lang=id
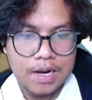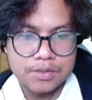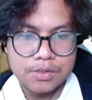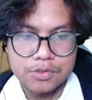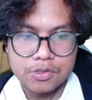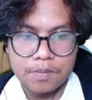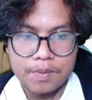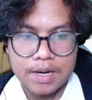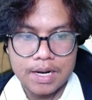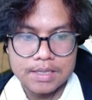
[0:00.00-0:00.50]
langsung
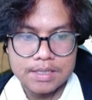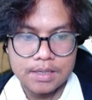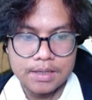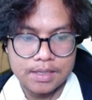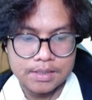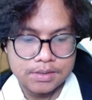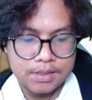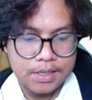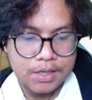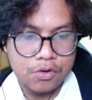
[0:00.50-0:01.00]
cobain aja
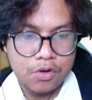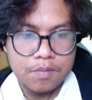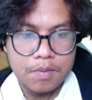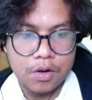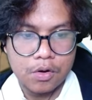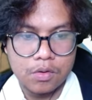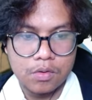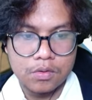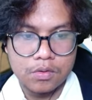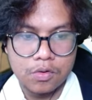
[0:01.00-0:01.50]
guys. Ini gue
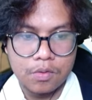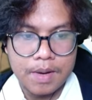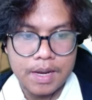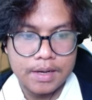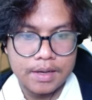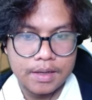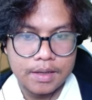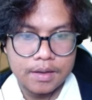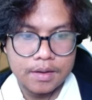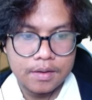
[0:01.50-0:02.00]
baru nyobain nih.